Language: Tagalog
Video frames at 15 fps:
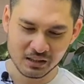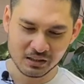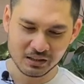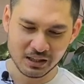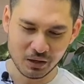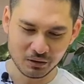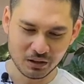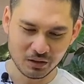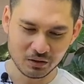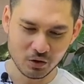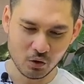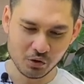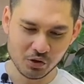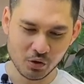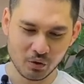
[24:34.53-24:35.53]
shoutout
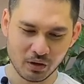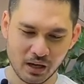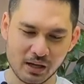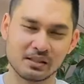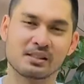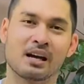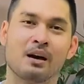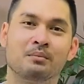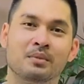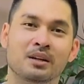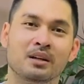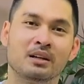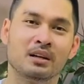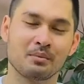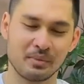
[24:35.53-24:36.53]
also kay
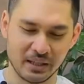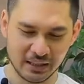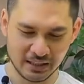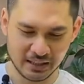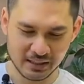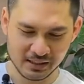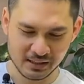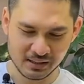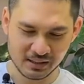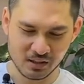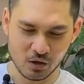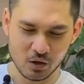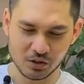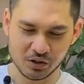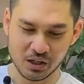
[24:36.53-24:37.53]
Summer Ramirez,
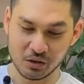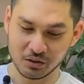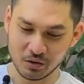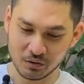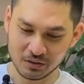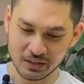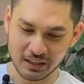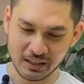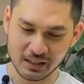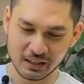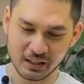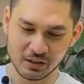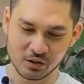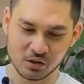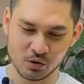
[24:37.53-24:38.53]
shoutout na rin
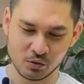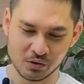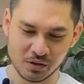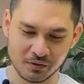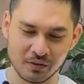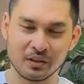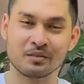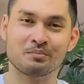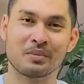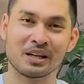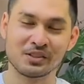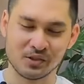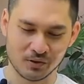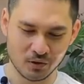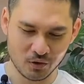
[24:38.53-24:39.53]
kay Josephine
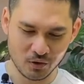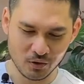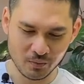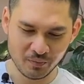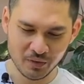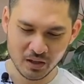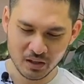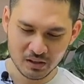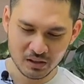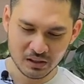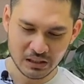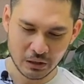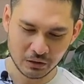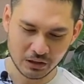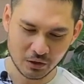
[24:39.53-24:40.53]
Basto,
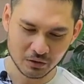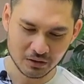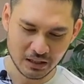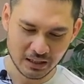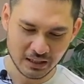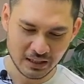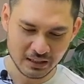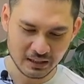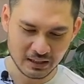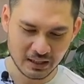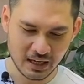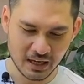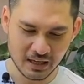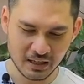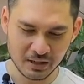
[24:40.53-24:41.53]
shoutout na rin
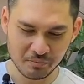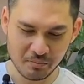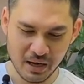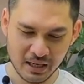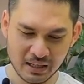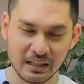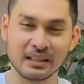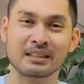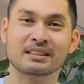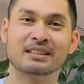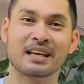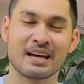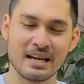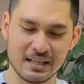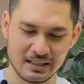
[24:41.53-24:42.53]
kay Marilyn
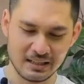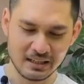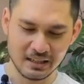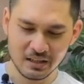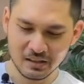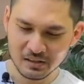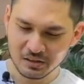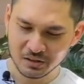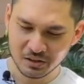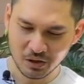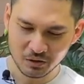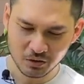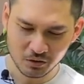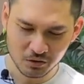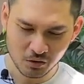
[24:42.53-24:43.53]
Ted,
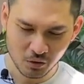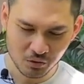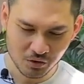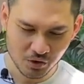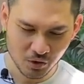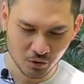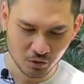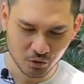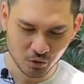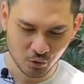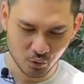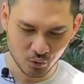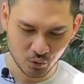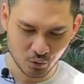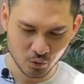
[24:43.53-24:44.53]
Shoutout also
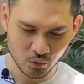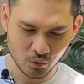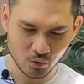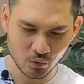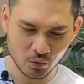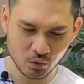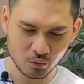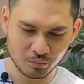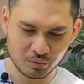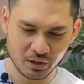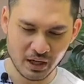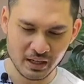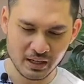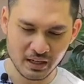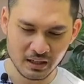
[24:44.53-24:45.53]
to
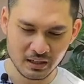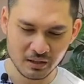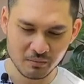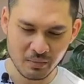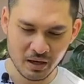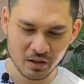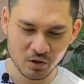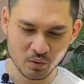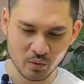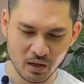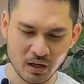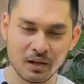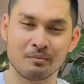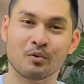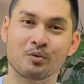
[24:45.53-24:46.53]
Brian
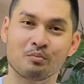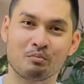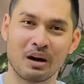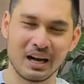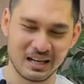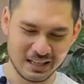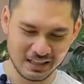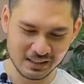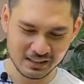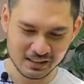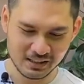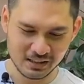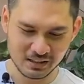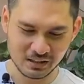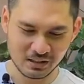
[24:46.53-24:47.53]
Emmanuel
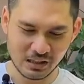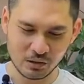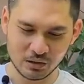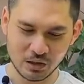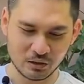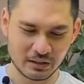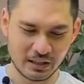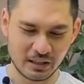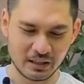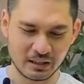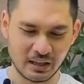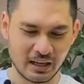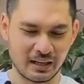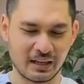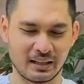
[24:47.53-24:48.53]
Bombales. Shoutout na rin
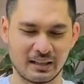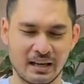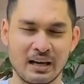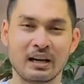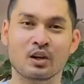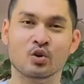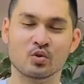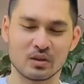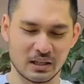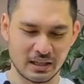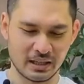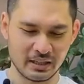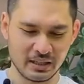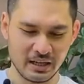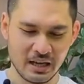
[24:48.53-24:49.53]
kay Raquel
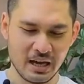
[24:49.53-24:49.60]
Lungan.